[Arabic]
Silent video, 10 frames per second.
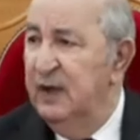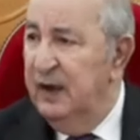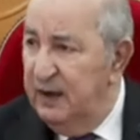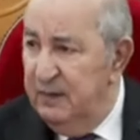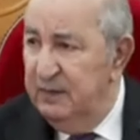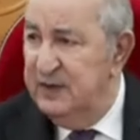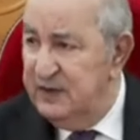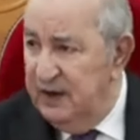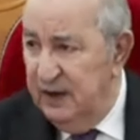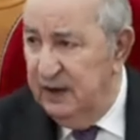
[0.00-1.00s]
أغلبية
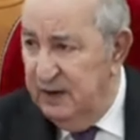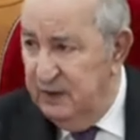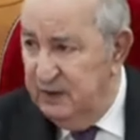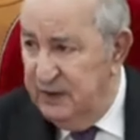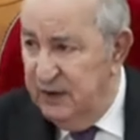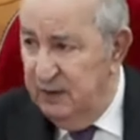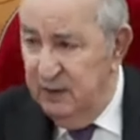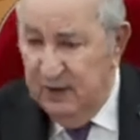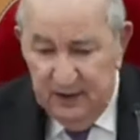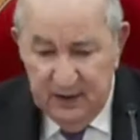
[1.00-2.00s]
ساحقة نزهة
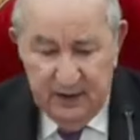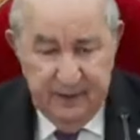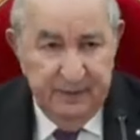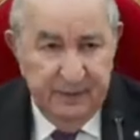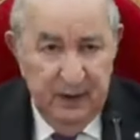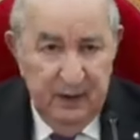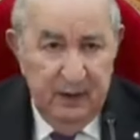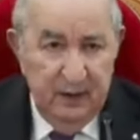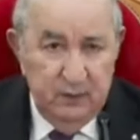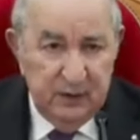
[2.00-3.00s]
والده
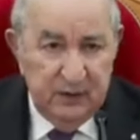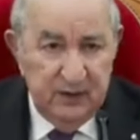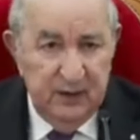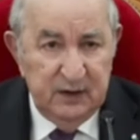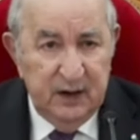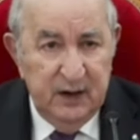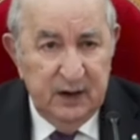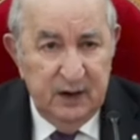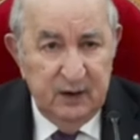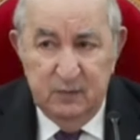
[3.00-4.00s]
كنت خذيت
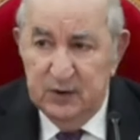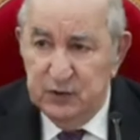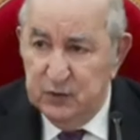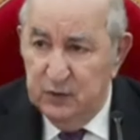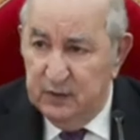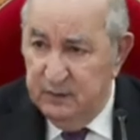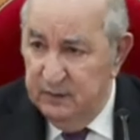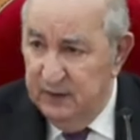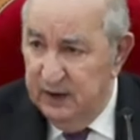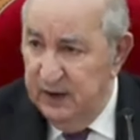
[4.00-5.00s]
قرار
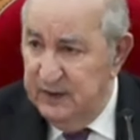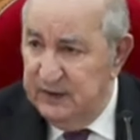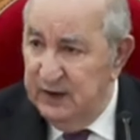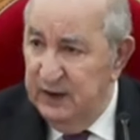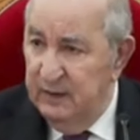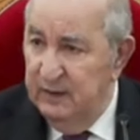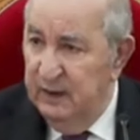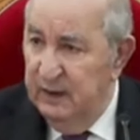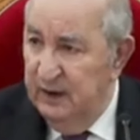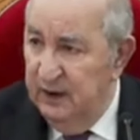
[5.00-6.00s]
ومنشور رئاسي
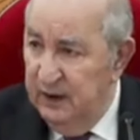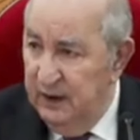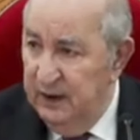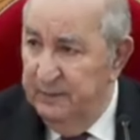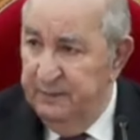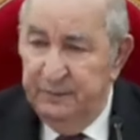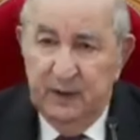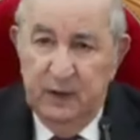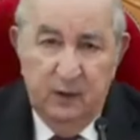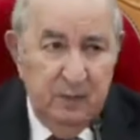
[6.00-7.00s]

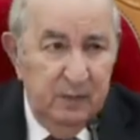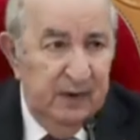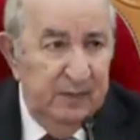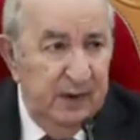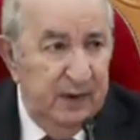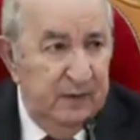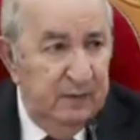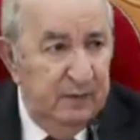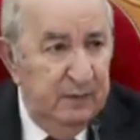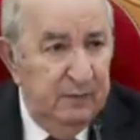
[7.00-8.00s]
لربما
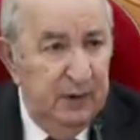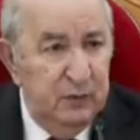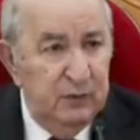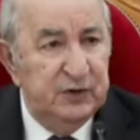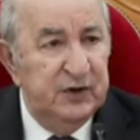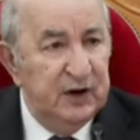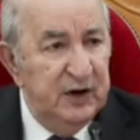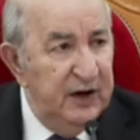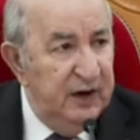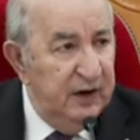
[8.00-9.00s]
ما هوش
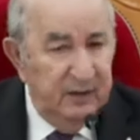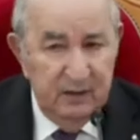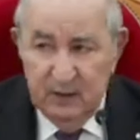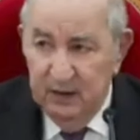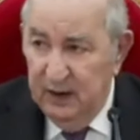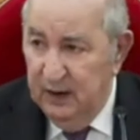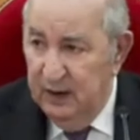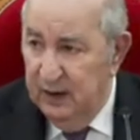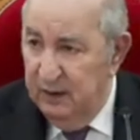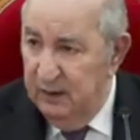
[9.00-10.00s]
تجني
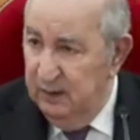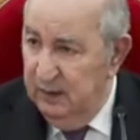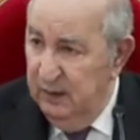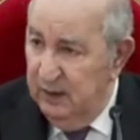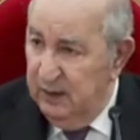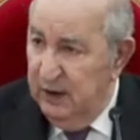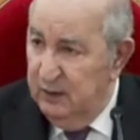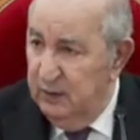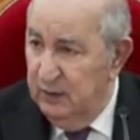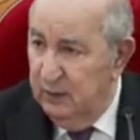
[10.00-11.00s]
على
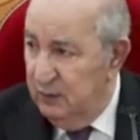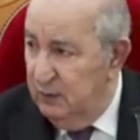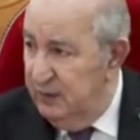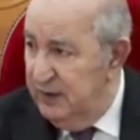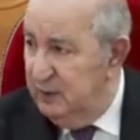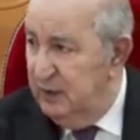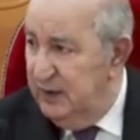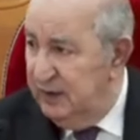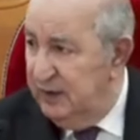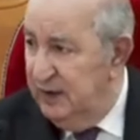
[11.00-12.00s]
قانون العقوبات
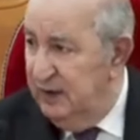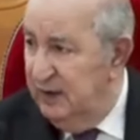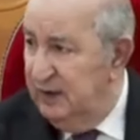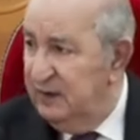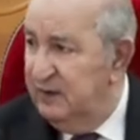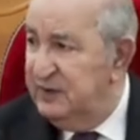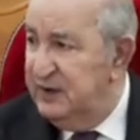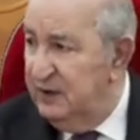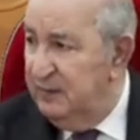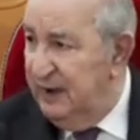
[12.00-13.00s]
ولكن
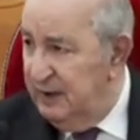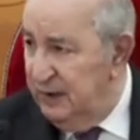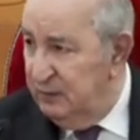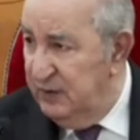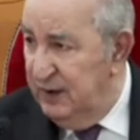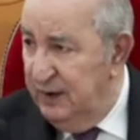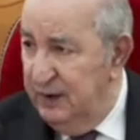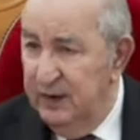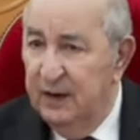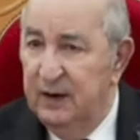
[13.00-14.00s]
لتفسير بعض
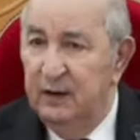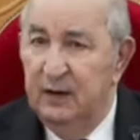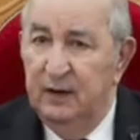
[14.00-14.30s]
الأوضاع أن